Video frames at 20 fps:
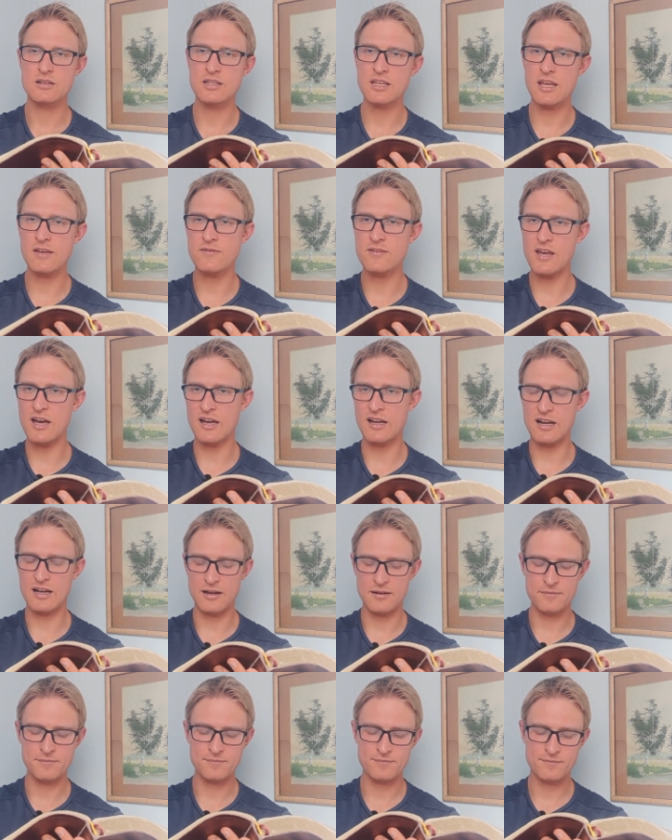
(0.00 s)

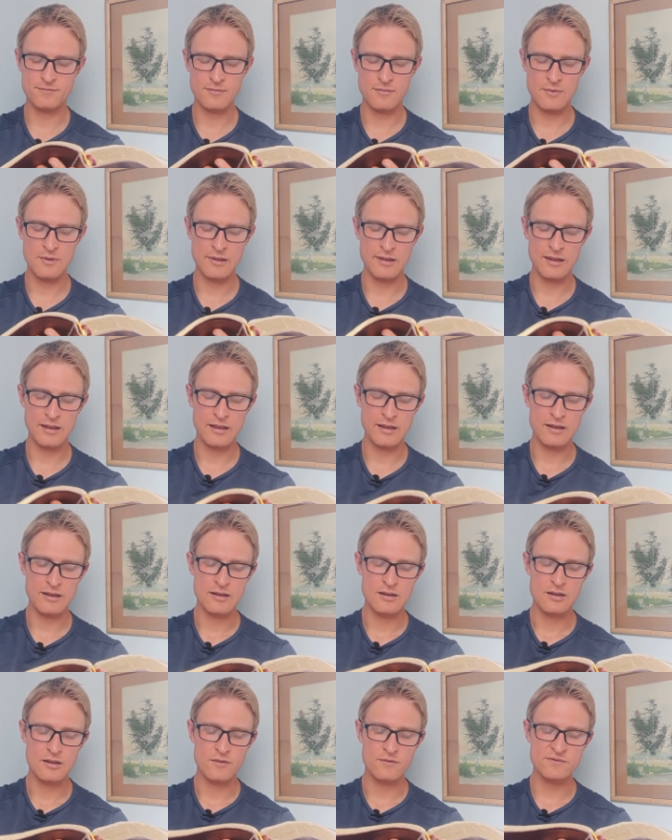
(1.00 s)
Niewiara.
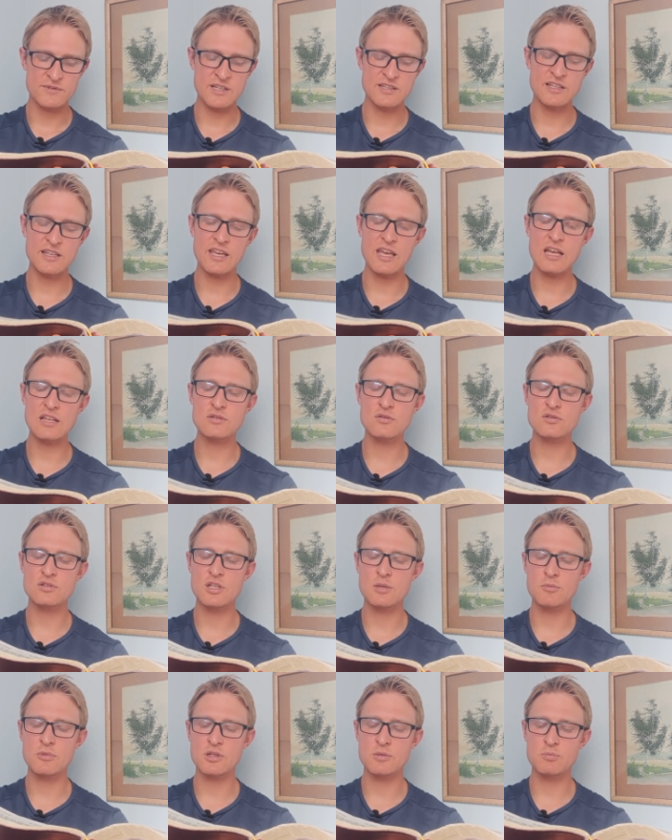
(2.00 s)
Wtedy
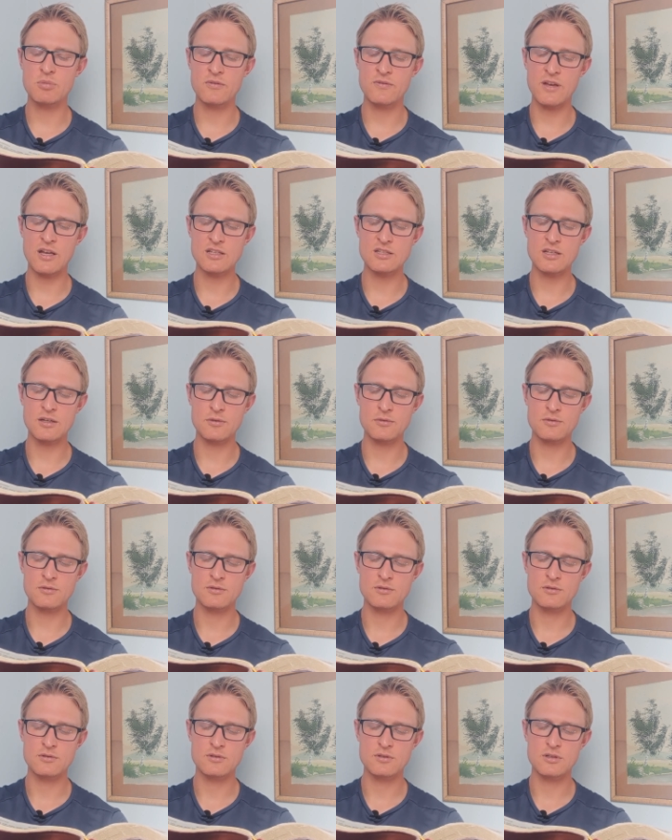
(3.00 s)
Jezus im odpowiedział:
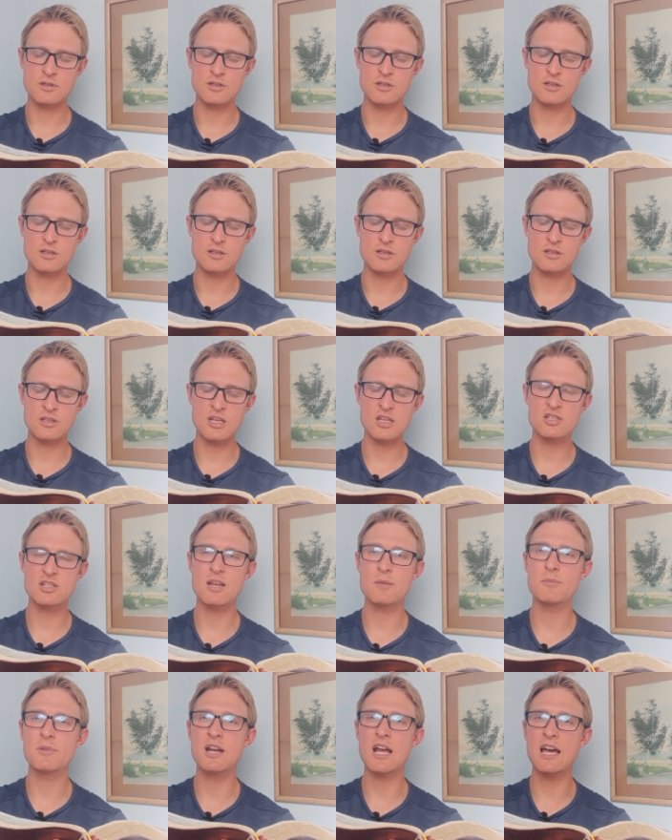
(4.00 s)
Nie
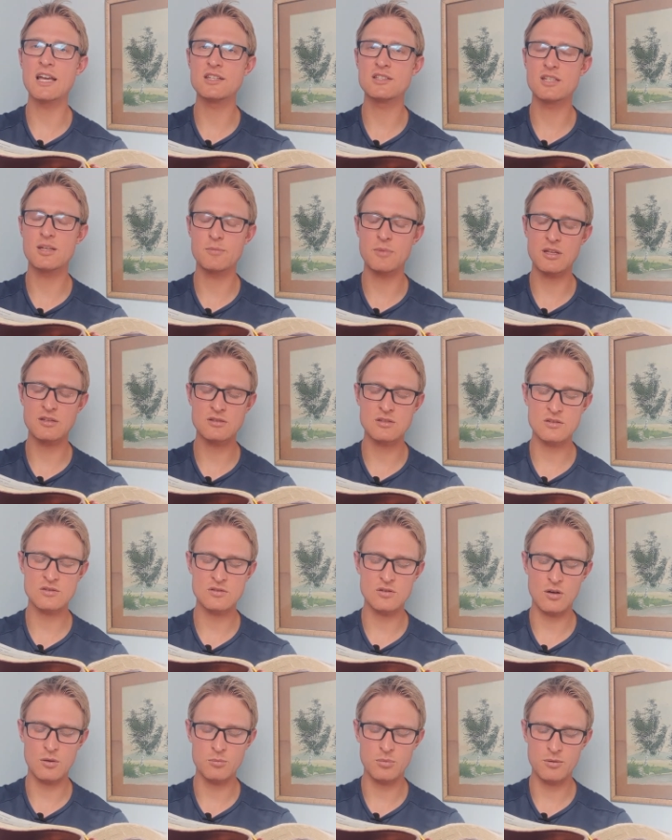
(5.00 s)
szemrajcie między
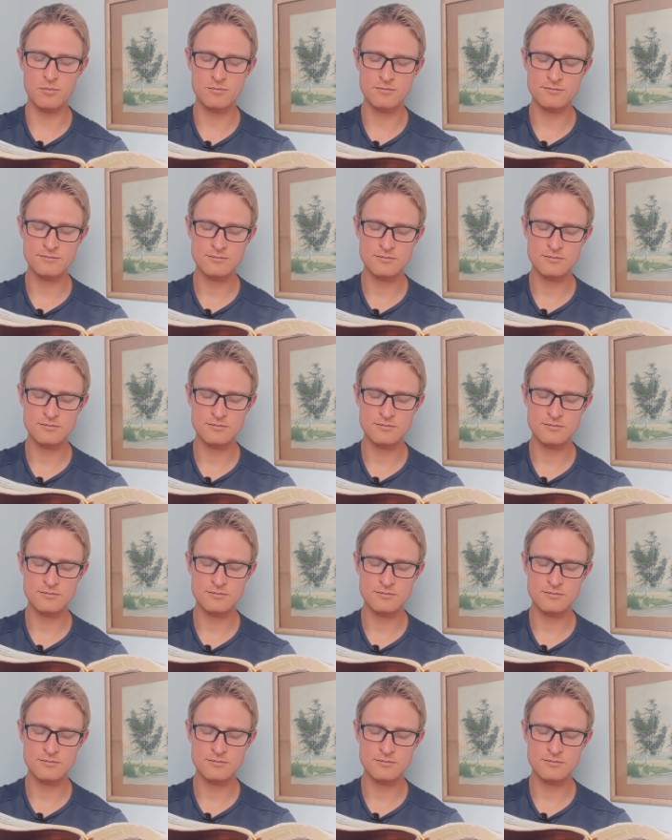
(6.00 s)
sobą.